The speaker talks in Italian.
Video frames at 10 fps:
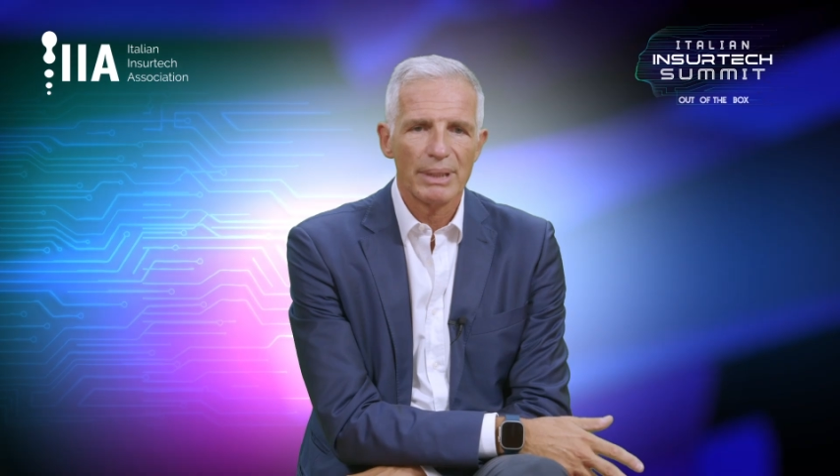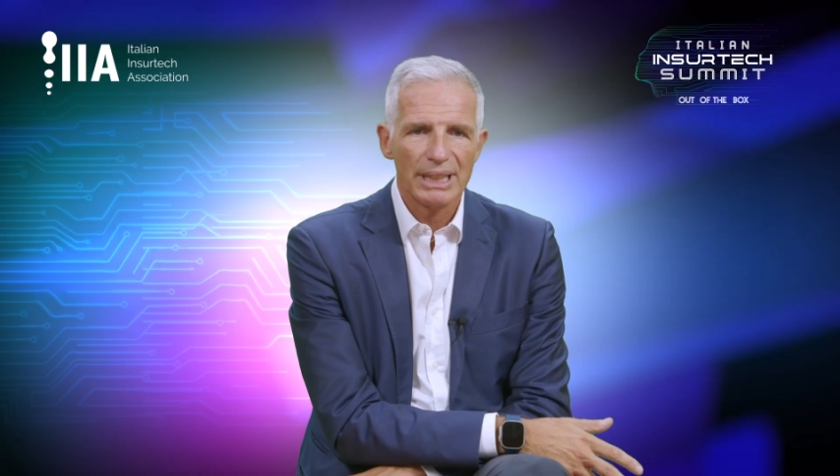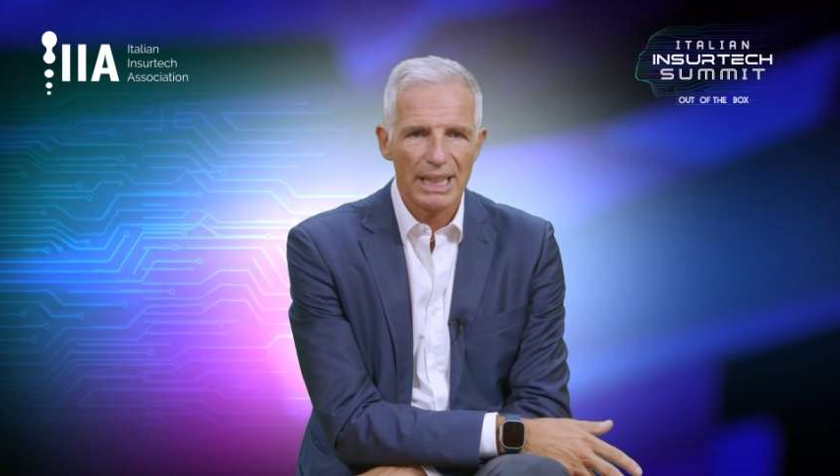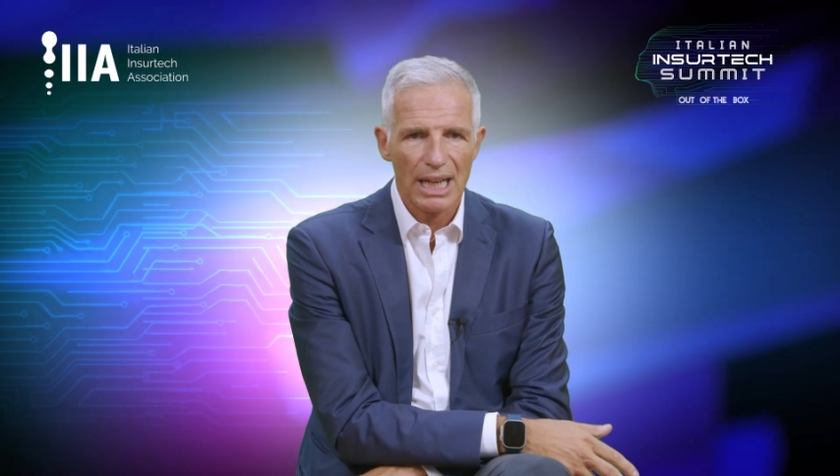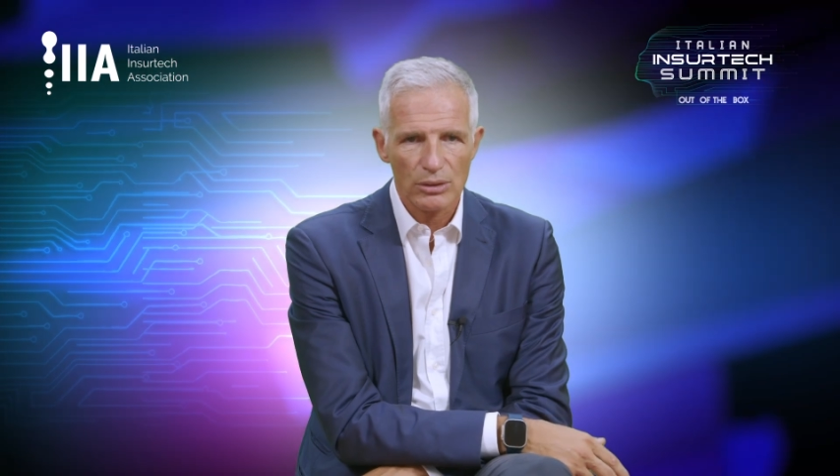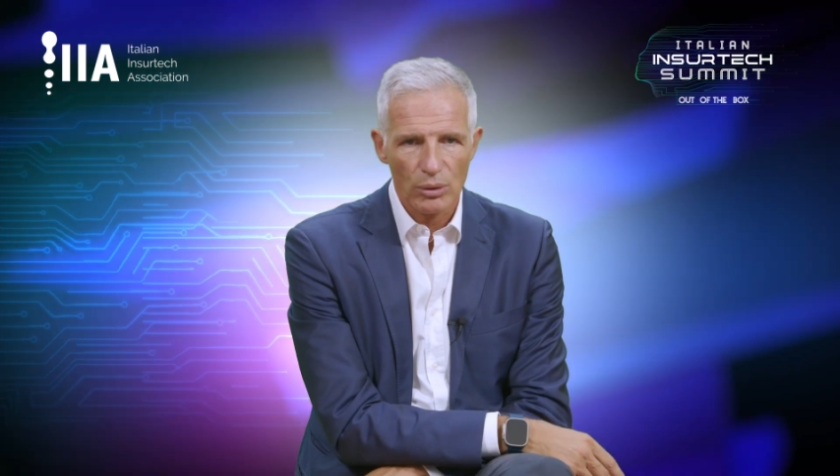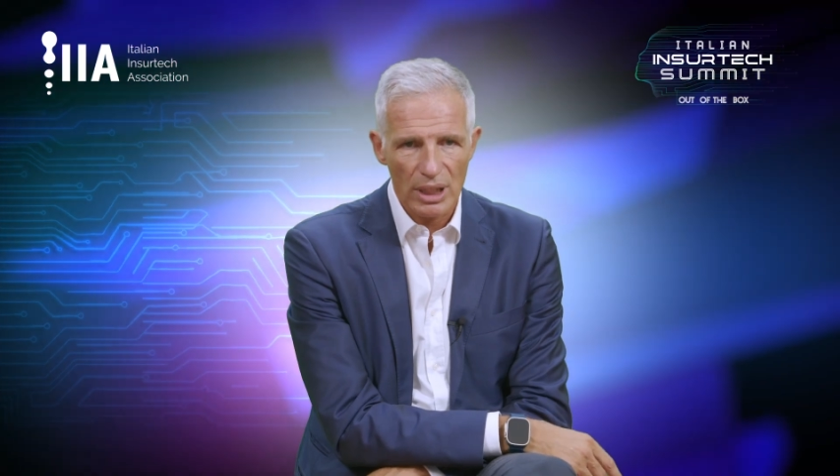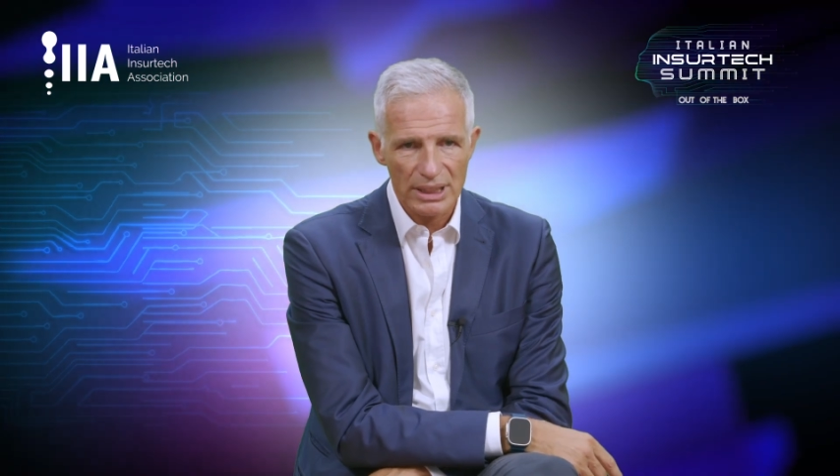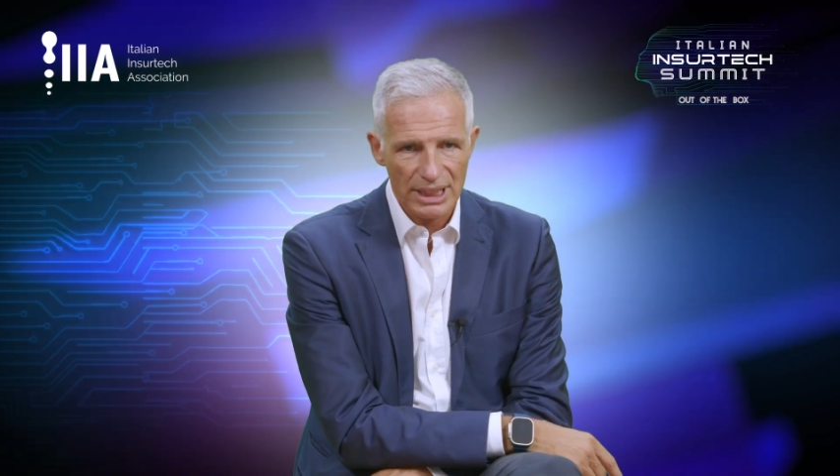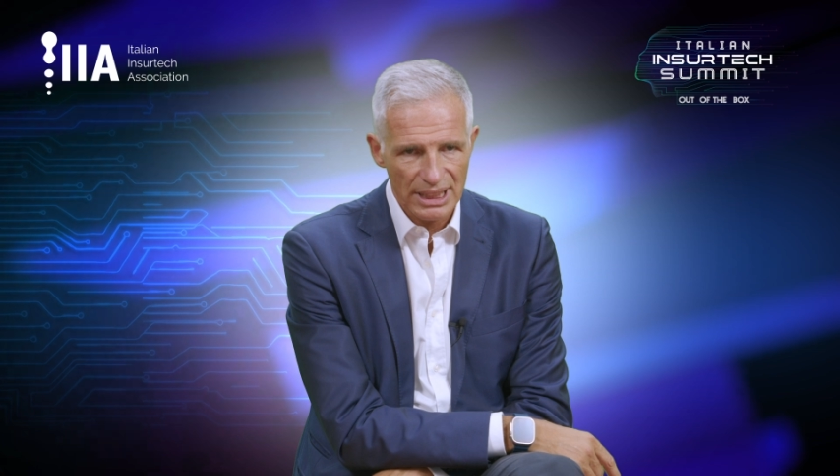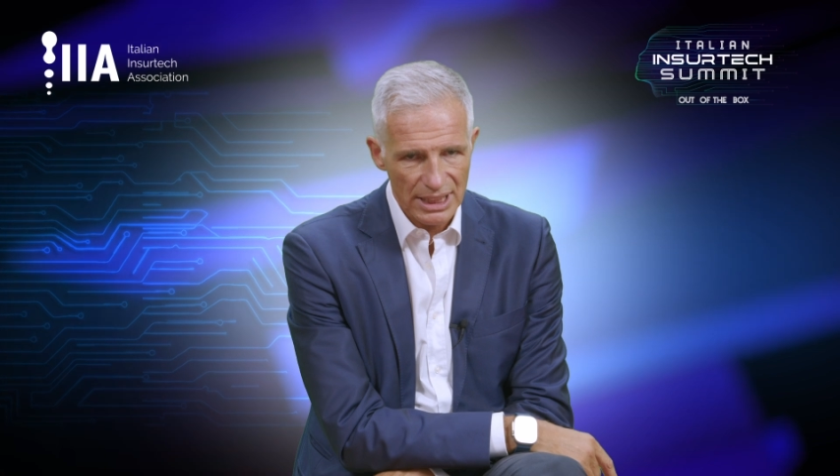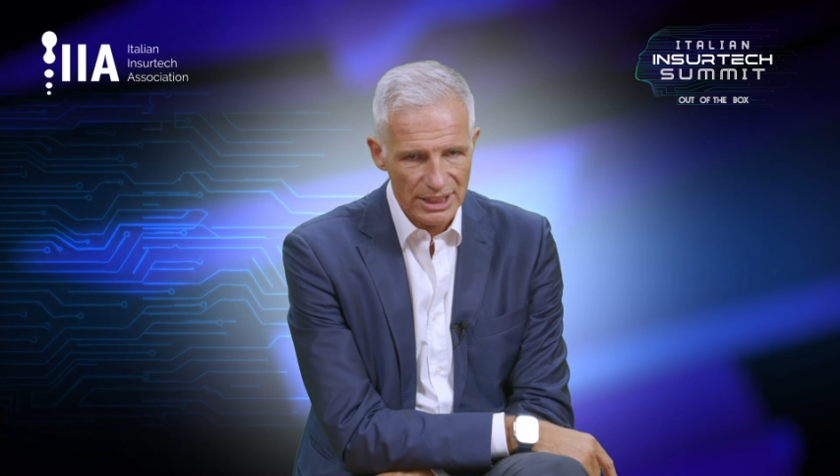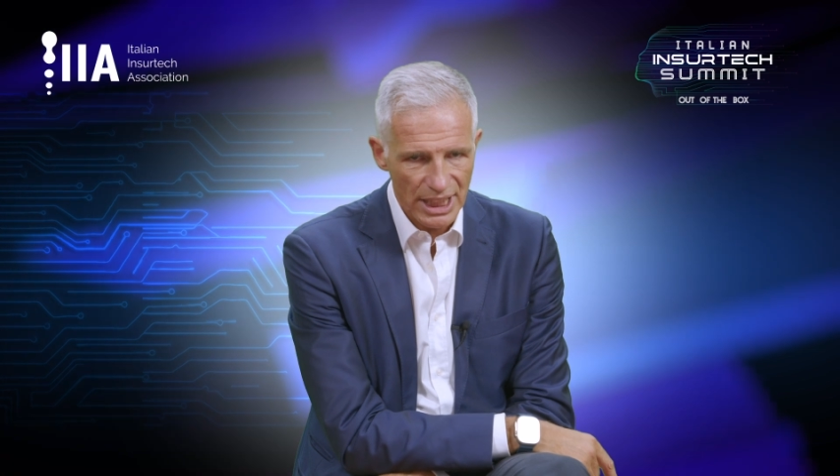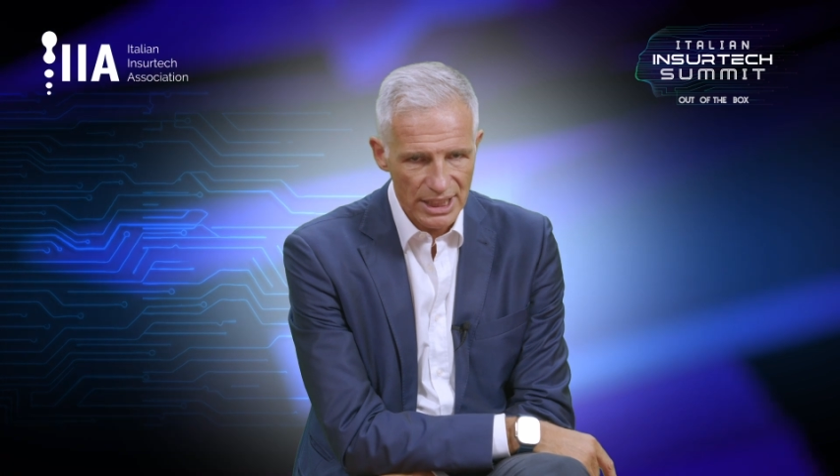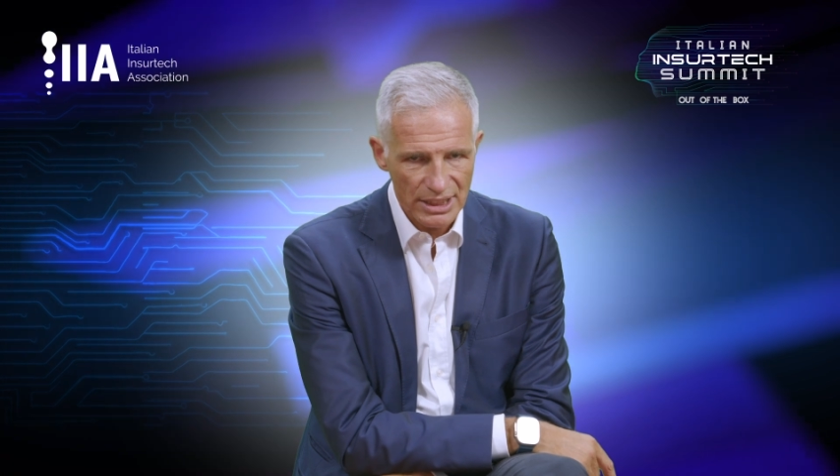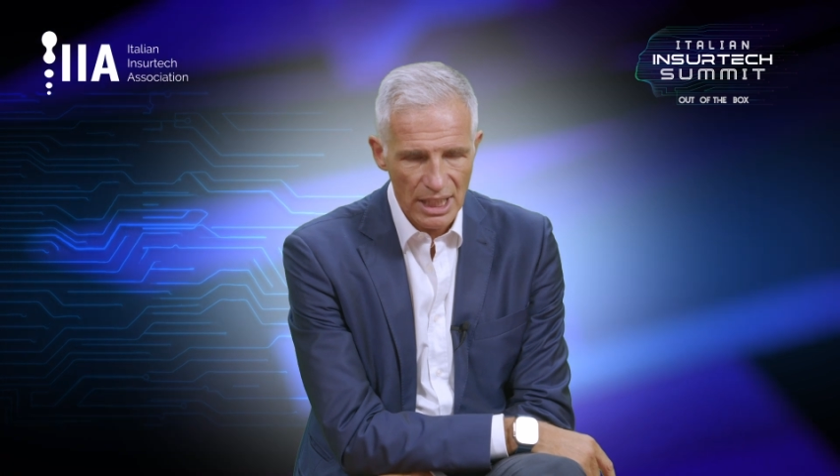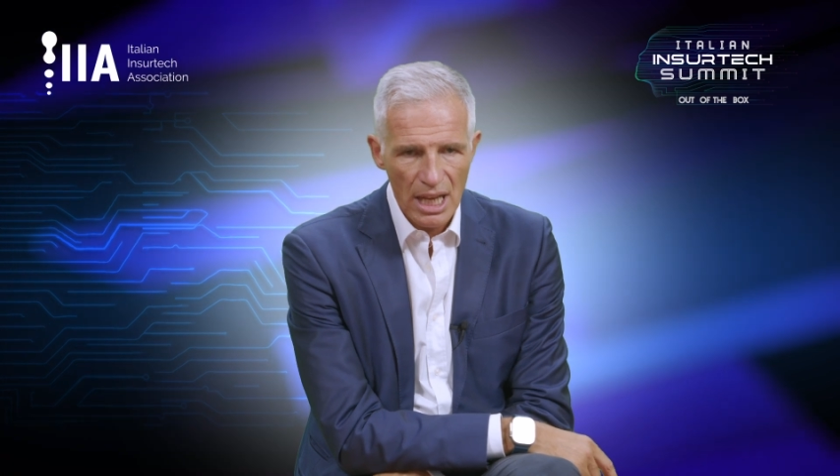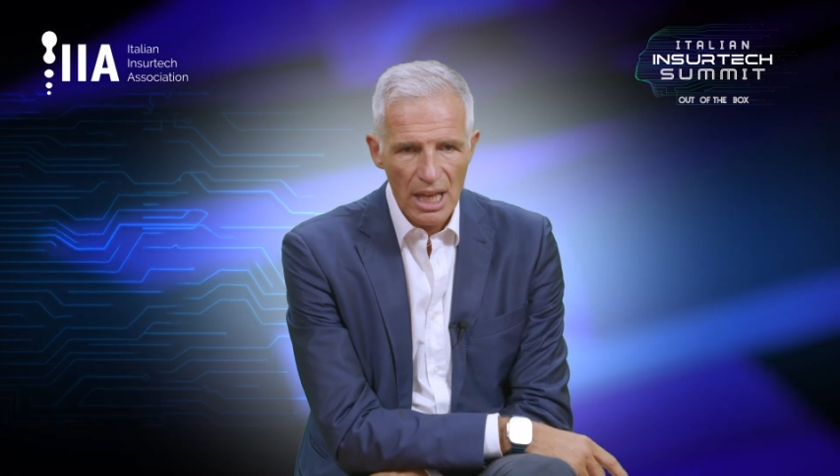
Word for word: integrato con l'azienda stessa.